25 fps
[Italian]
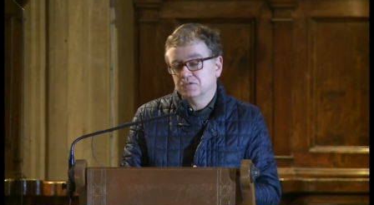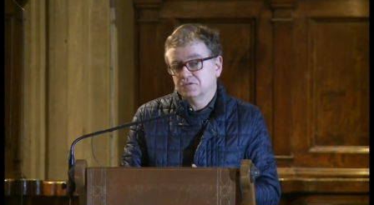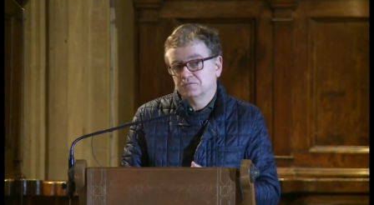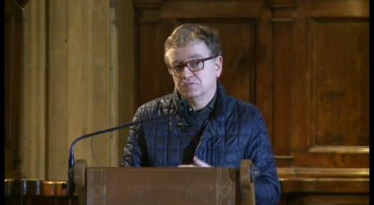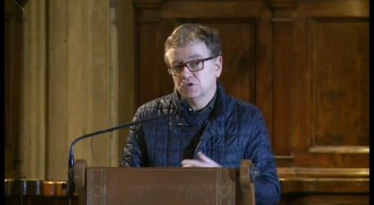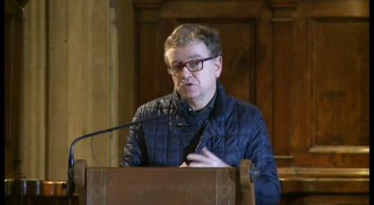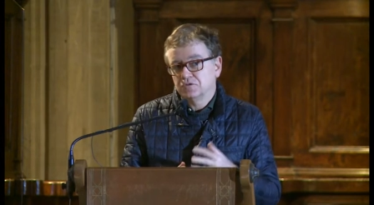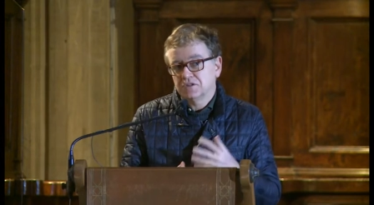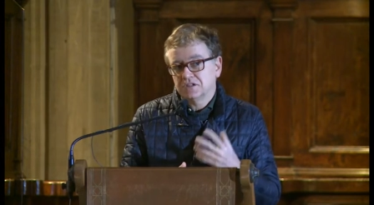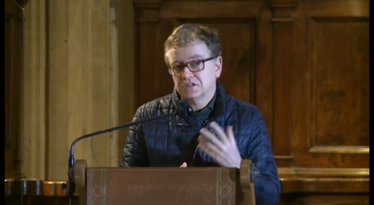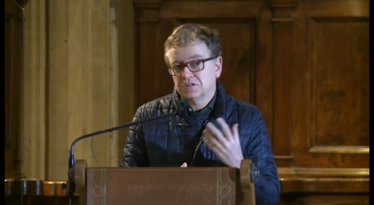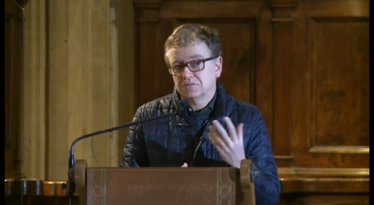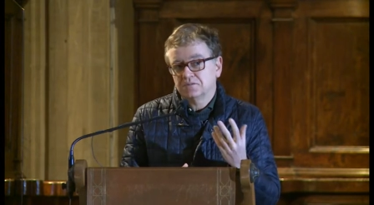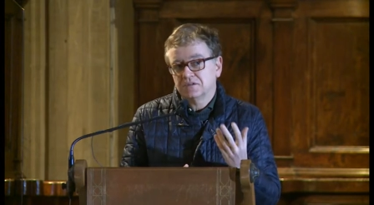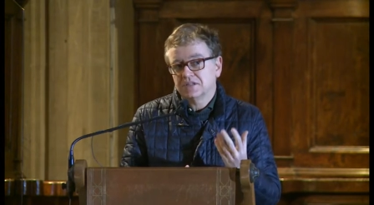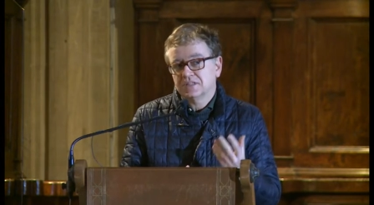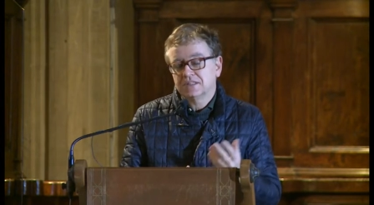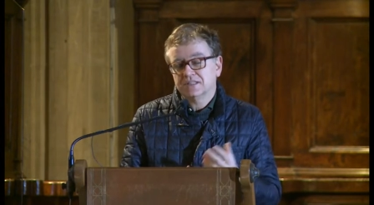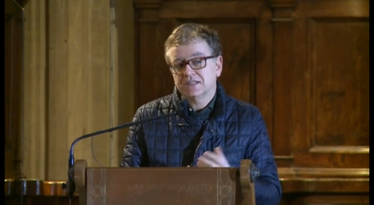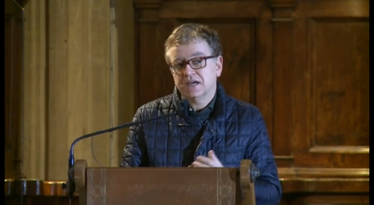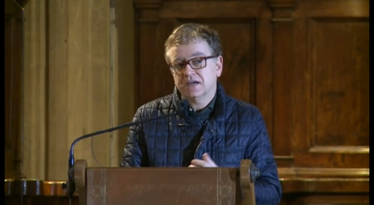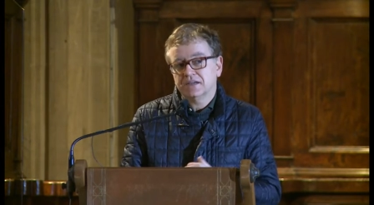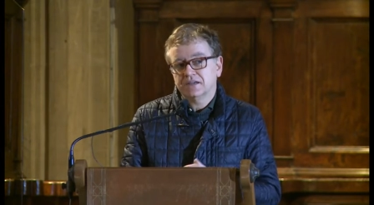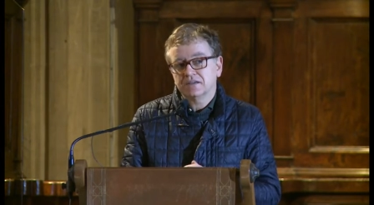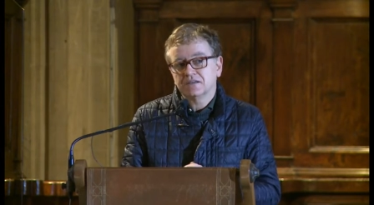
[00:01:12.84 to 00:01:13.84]
dovete
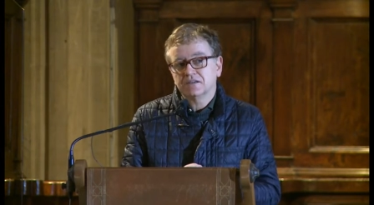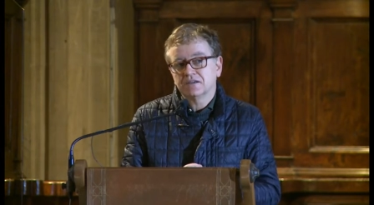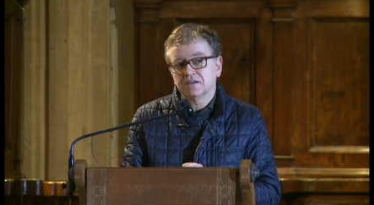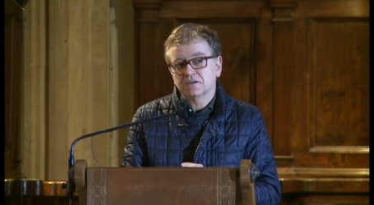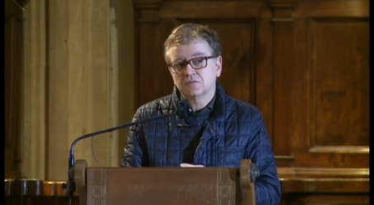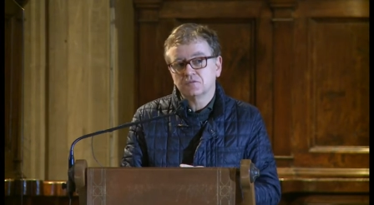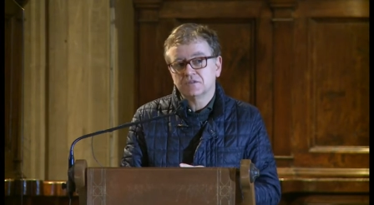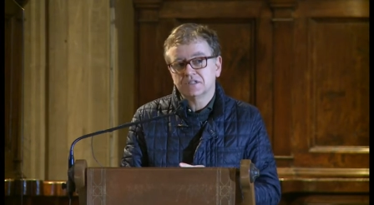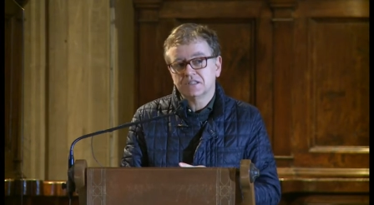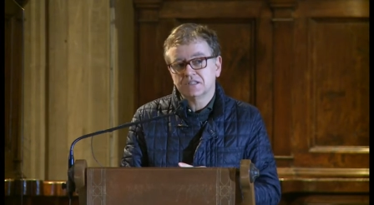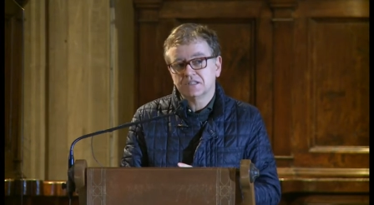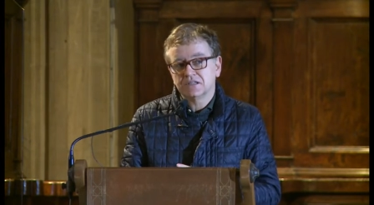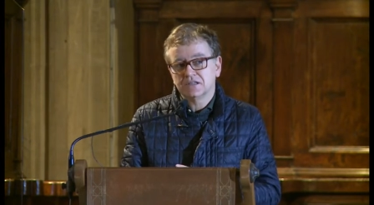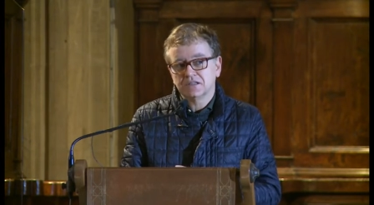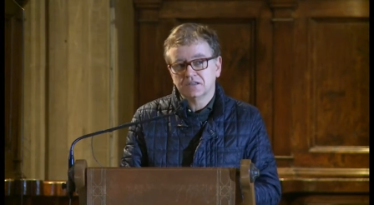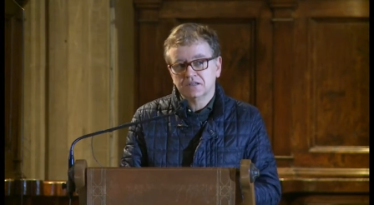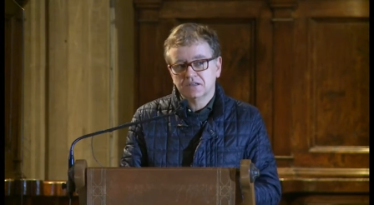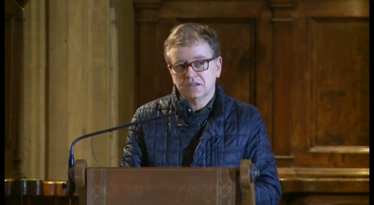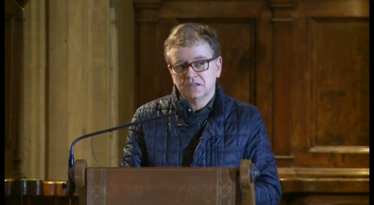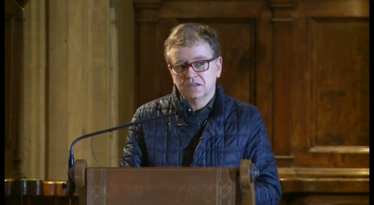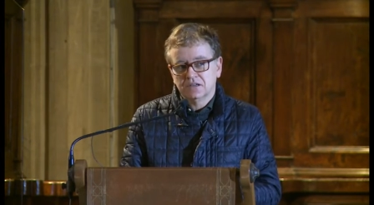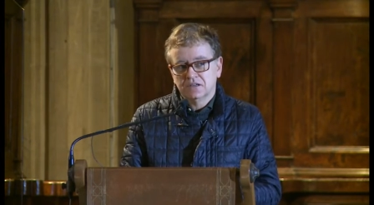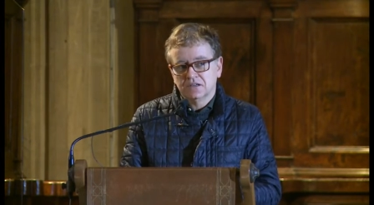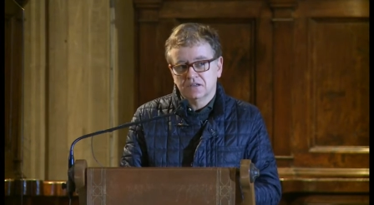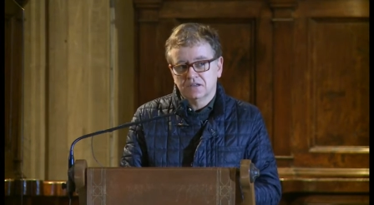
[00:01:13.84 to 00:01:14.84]
pensare che queste,
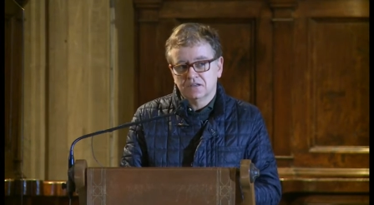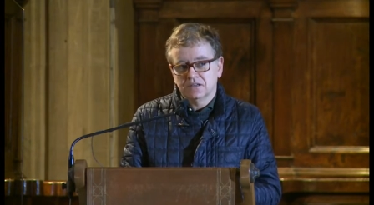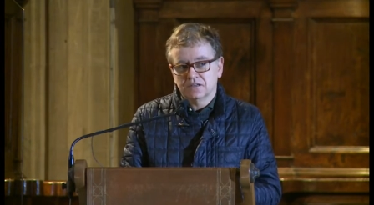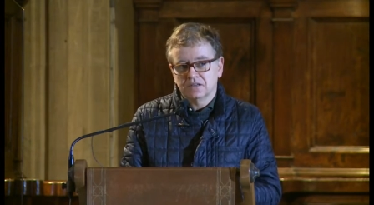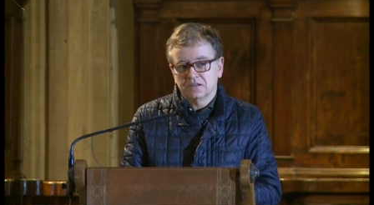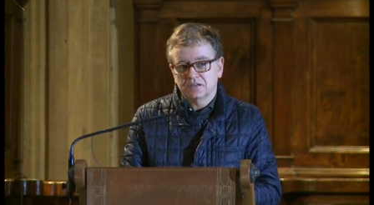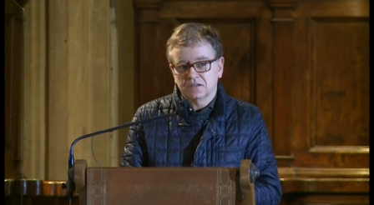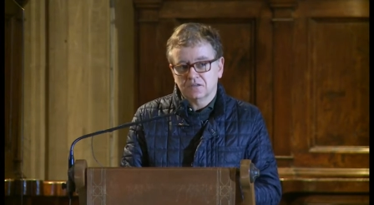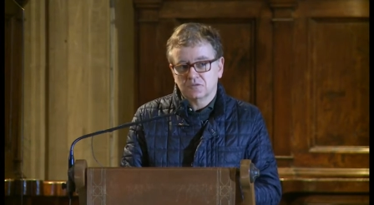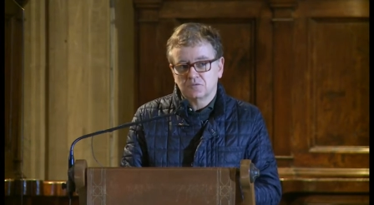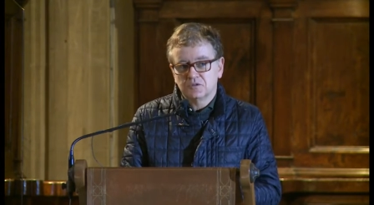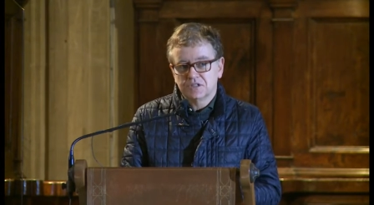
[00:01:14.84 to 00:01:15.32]
eh,